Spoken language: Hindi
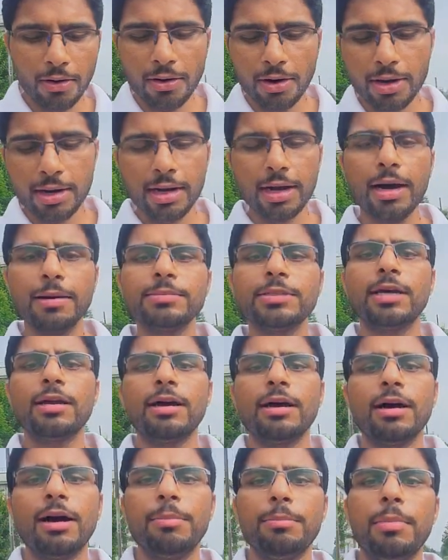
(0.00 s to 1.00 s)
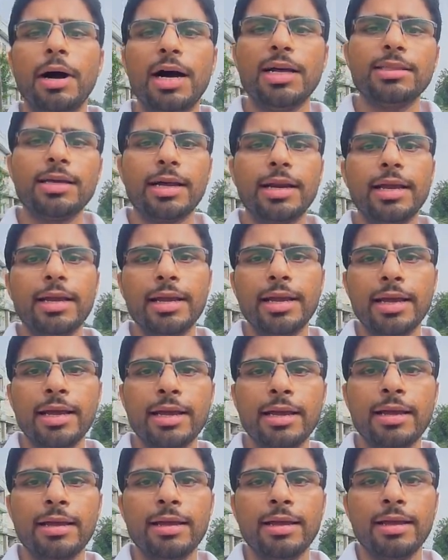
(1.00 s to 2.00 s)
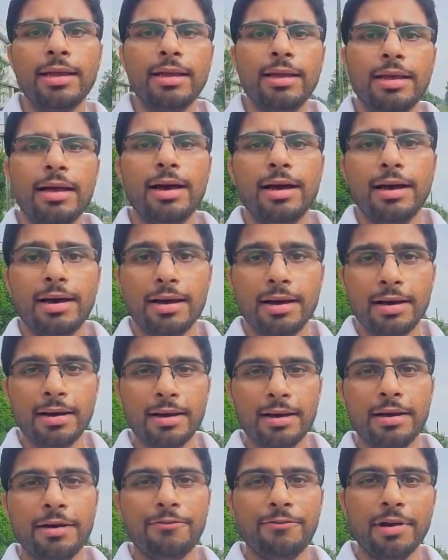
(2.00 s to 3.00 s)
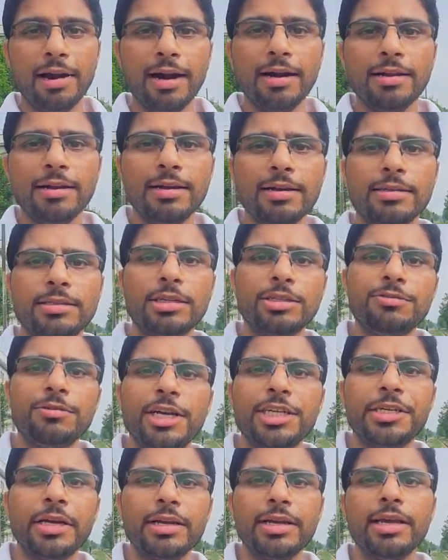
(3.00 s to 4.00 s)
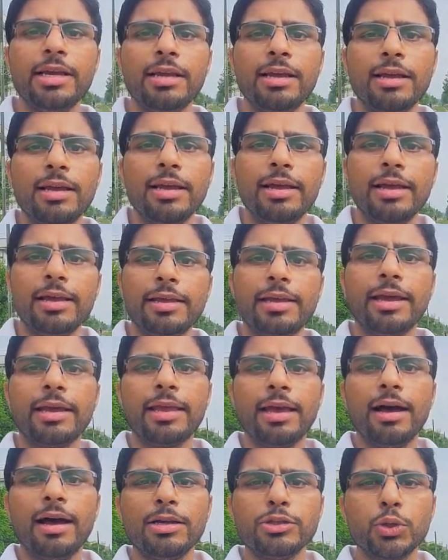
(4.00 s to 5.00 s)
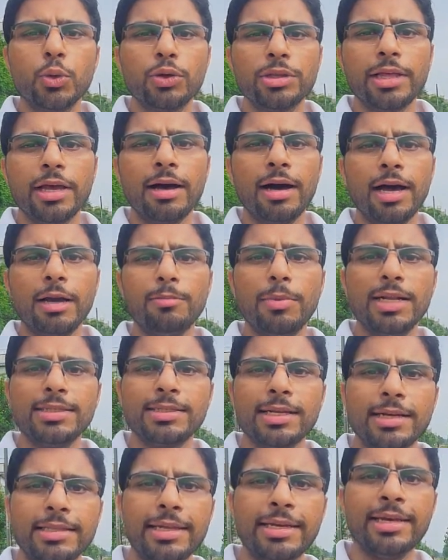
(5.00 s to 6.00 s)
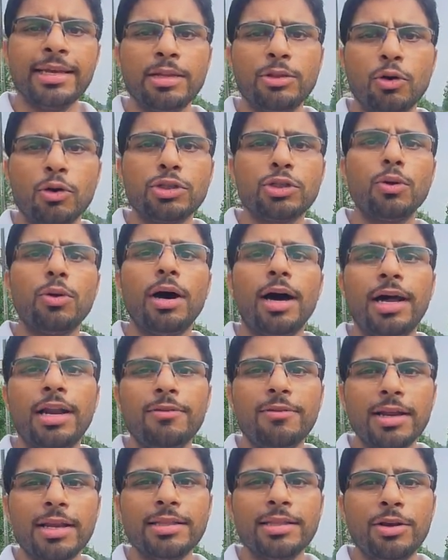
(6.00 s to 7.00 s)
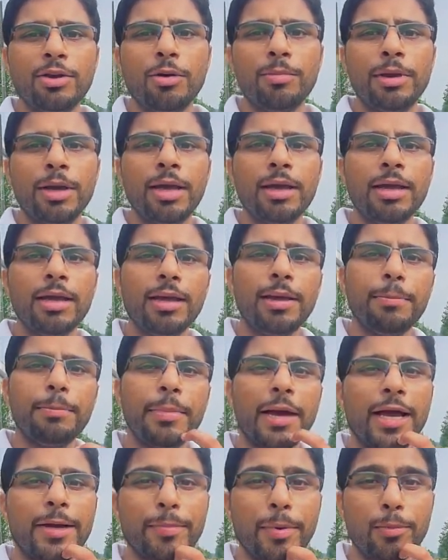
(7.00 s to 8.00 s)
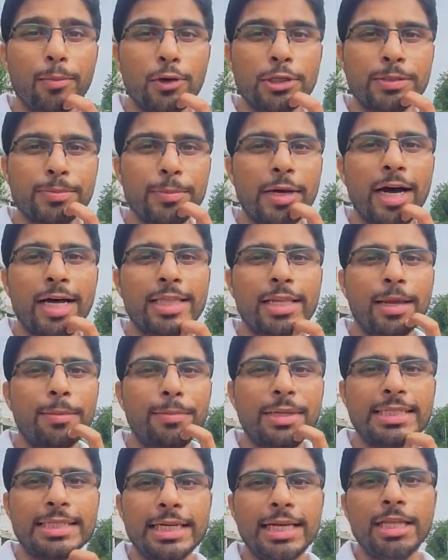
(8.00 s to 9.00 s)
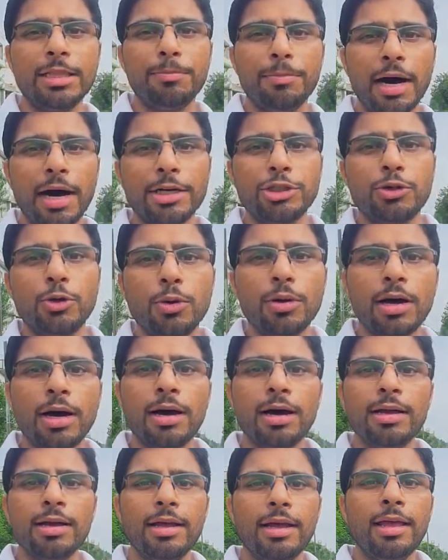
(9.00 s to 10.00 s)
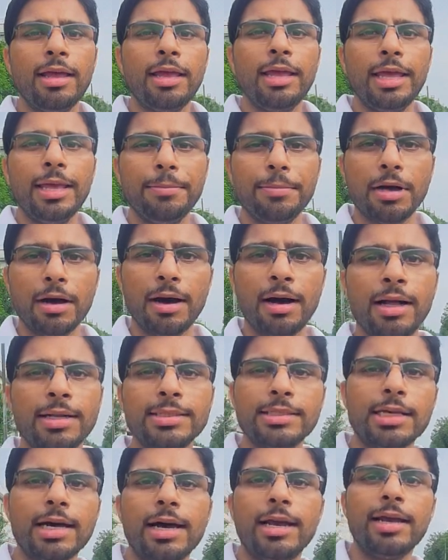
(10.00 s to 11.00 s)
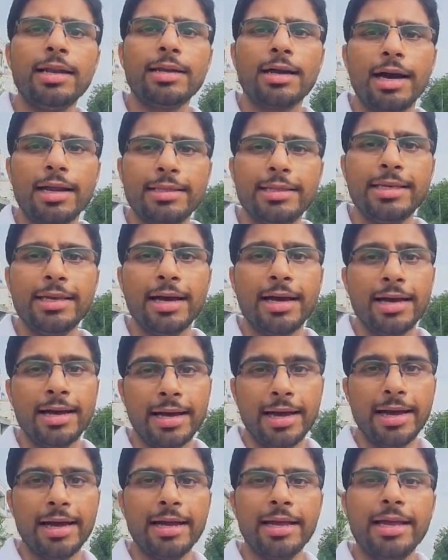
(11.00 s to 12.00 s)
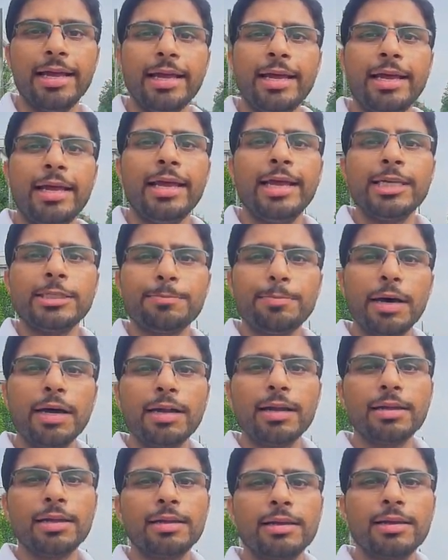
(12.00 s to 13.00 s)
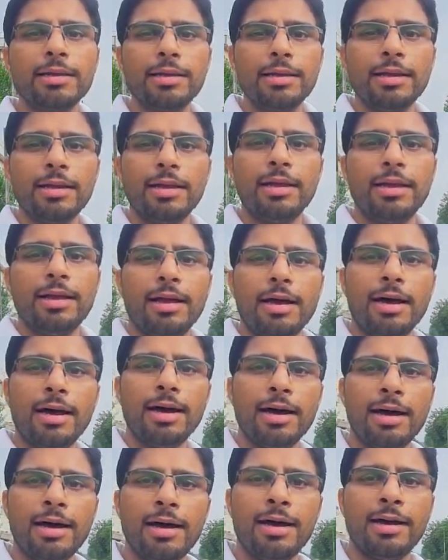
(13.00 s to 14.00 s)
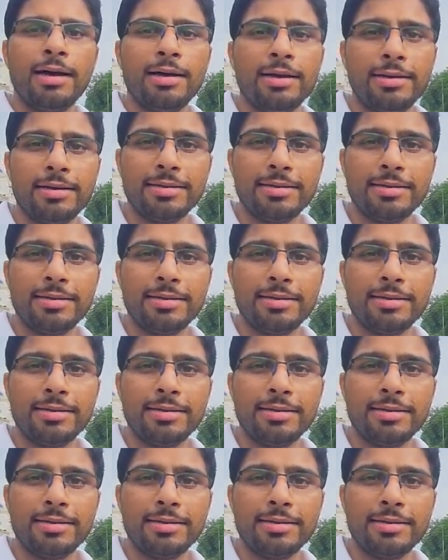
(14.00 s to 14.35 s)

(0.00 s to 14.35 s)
और अब ज़रा हम बात करेंगे फ्लड सिचुएशन की कि क्या सूरत हाल बन सकती है दोस्तों आने वाले दिनों में महकमा मौसमियात ने मज़ीद बारिशों का इम्कान ज़ाहिर कर दिया है इस पर आ,